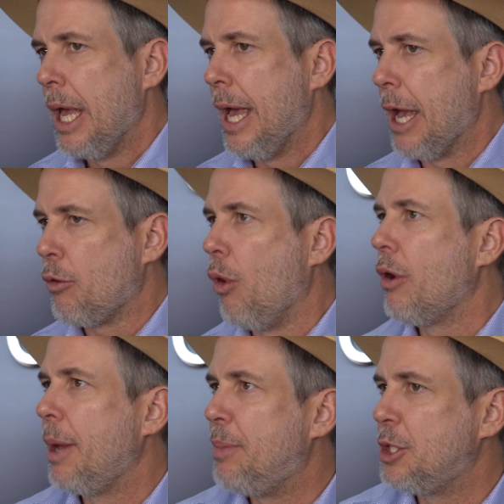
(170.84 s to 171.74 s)
é, com
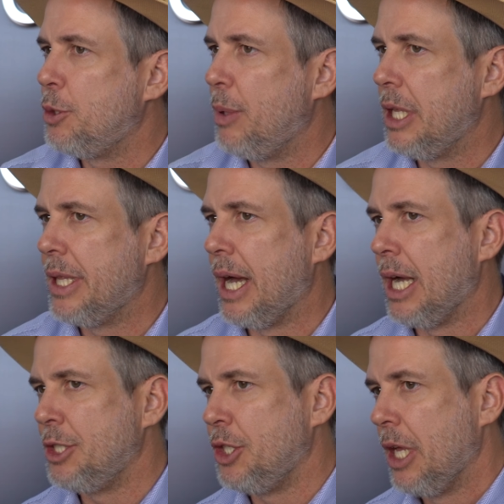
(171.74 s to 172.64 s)

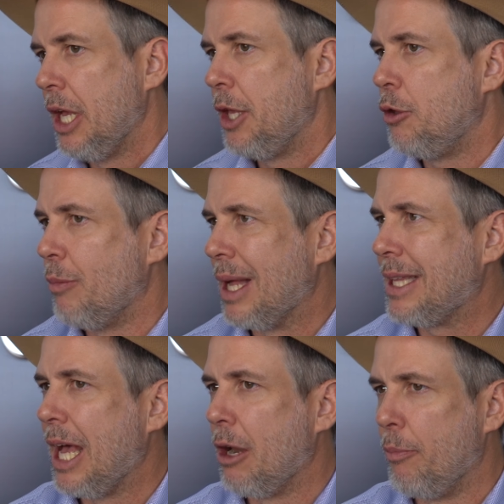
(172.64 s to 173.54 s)
repetibilidade e uma
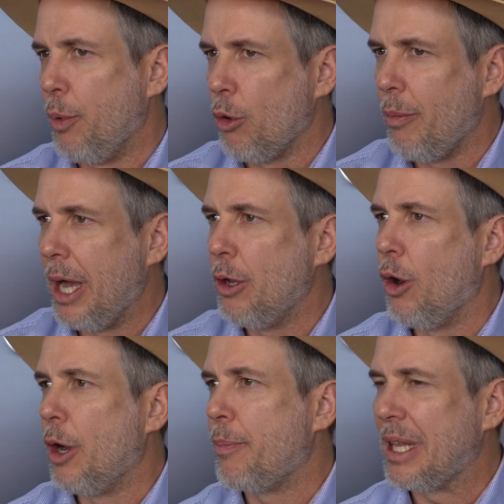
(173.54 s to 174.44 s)
tela um pouco
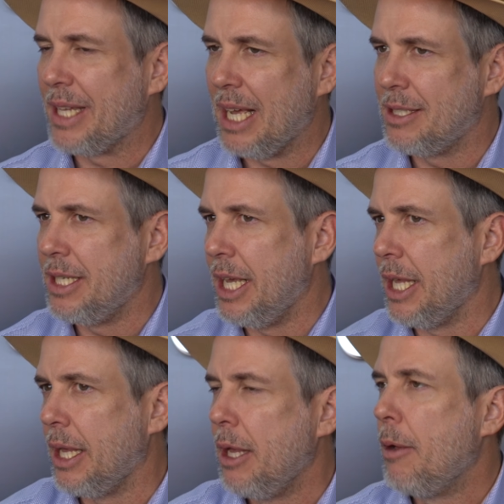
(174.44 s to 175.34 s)
maior para
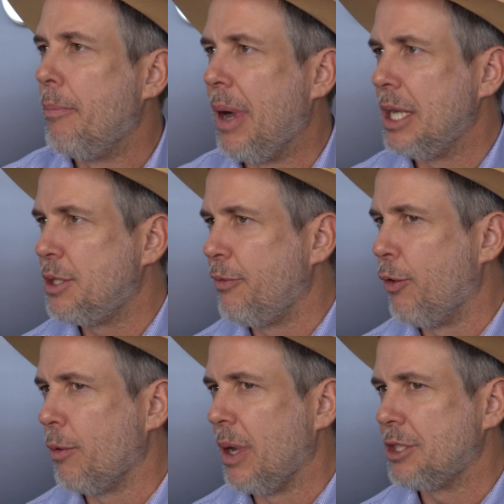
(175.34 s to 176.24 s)
trazer mais
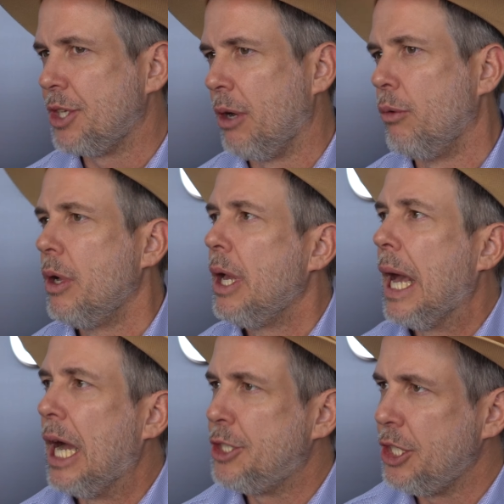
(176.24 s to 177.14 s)
informação,
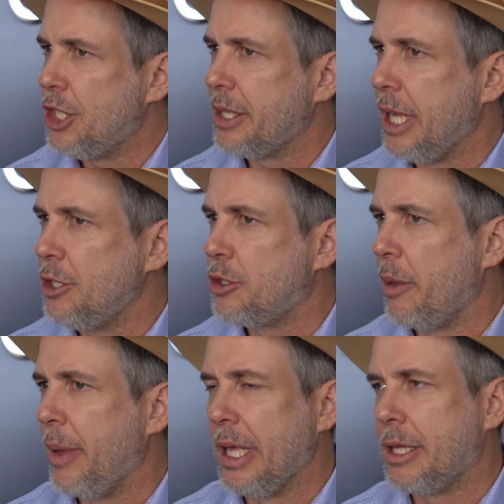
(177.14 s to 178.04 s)
a gente atende
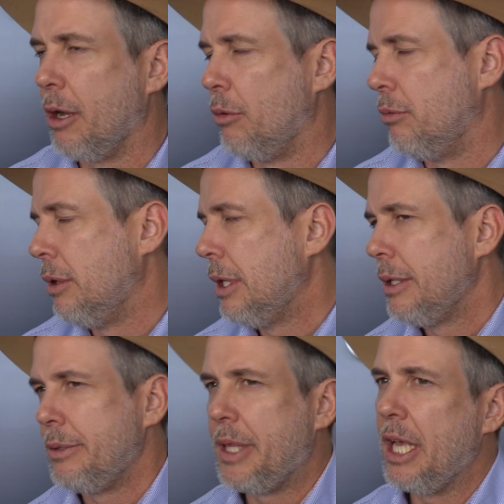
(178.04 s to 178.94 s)
também. Então,
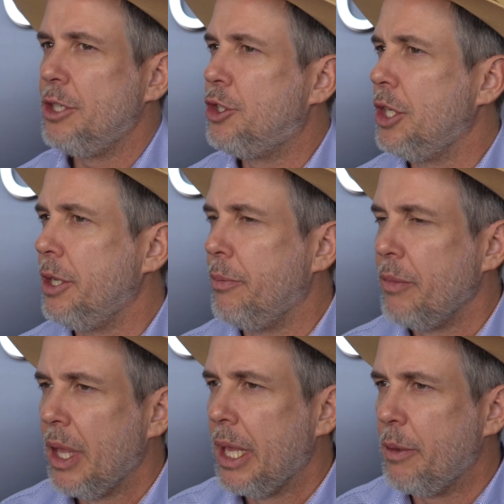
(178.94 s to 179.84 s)
desde
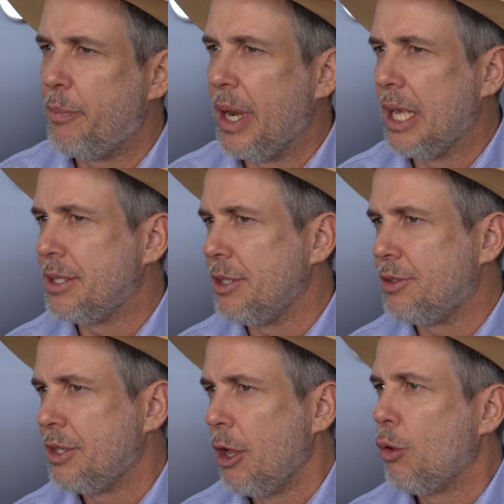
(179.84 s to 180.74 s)
empresas